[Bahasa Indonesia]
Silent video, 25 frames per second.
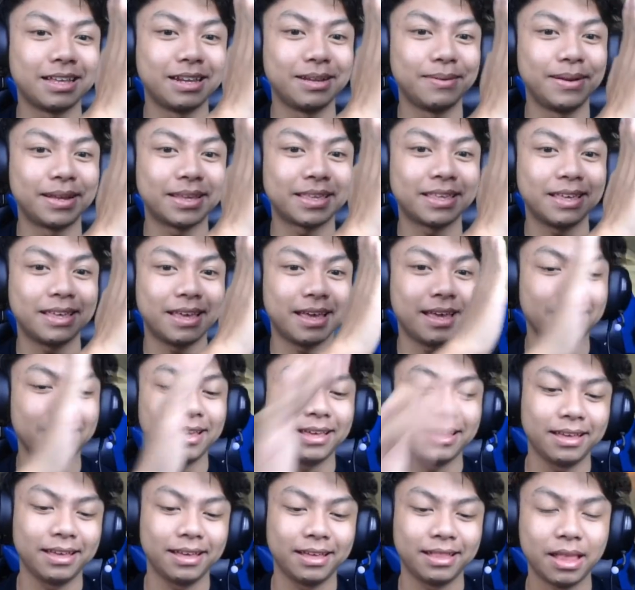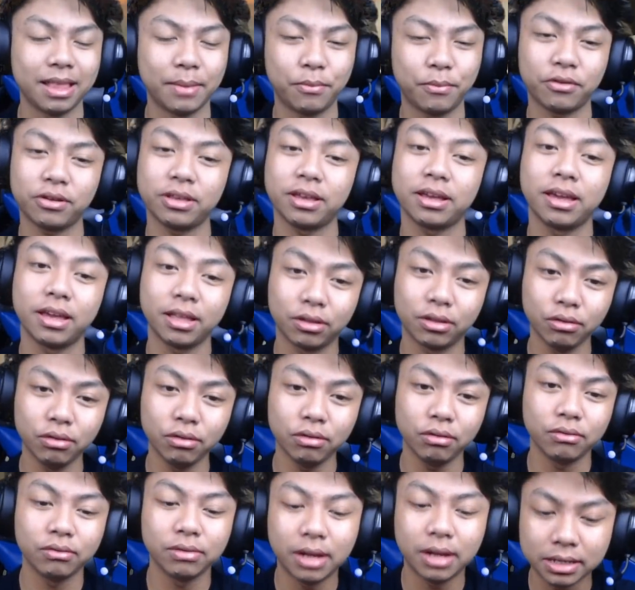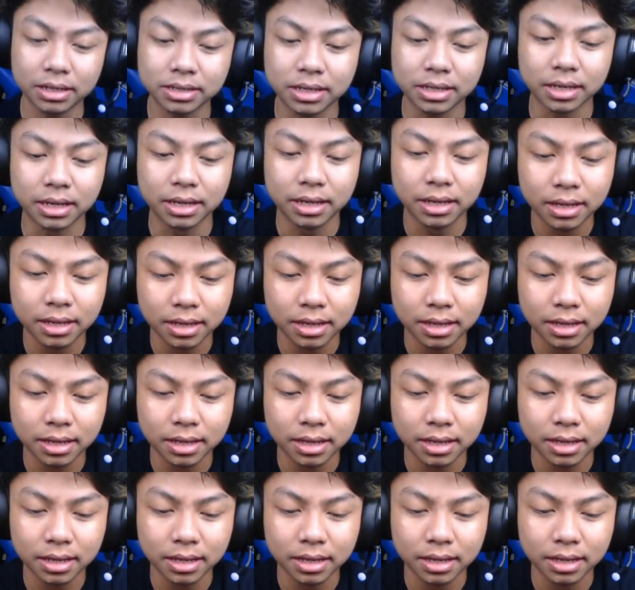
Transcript: gini baliknya ya. Nah, pokoknya gitu udah sih.